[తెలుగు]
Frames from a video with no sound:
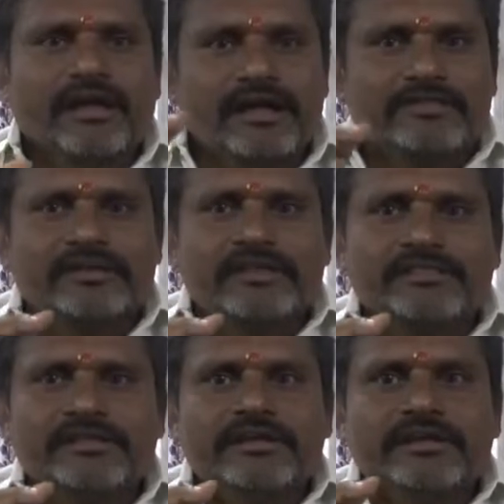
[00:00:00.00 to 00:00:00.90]

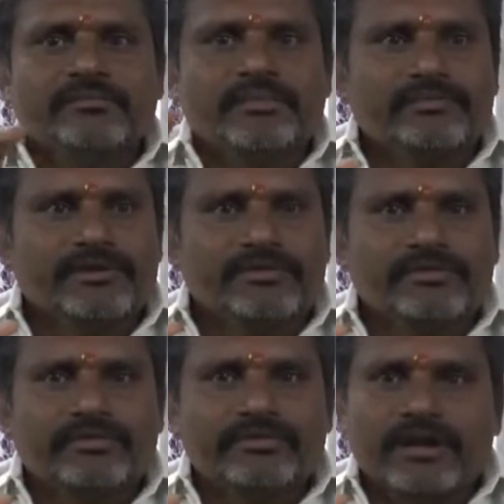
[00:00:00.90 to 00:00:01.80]
హాజరైతే మేము మీకు
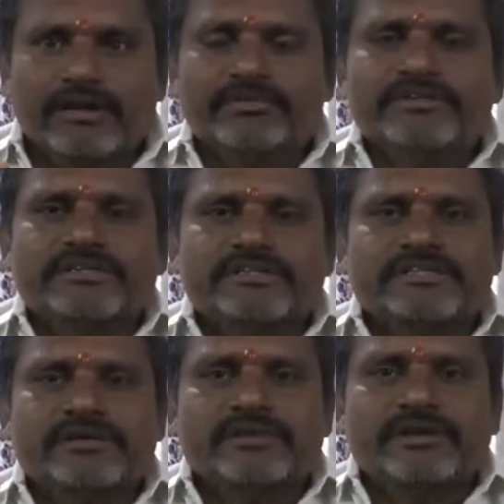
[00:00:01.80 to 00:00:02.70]
అడ్మిషన్
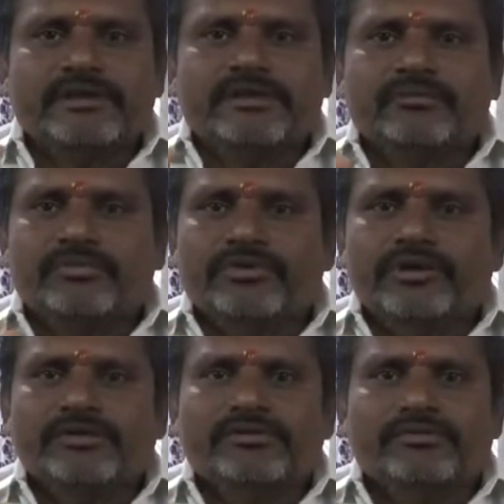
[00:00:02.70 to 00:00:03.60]
ఇస్తామని మూడు
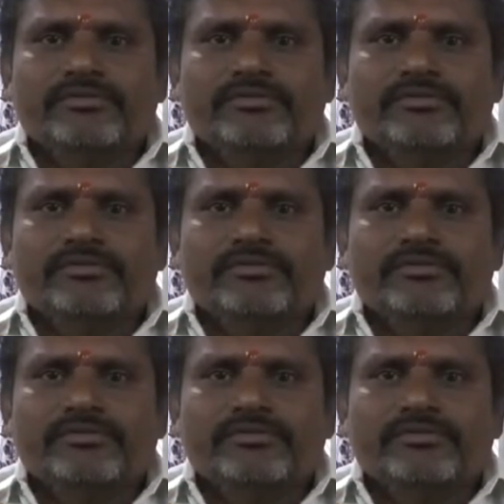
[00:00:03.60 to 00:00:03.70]
నెలలు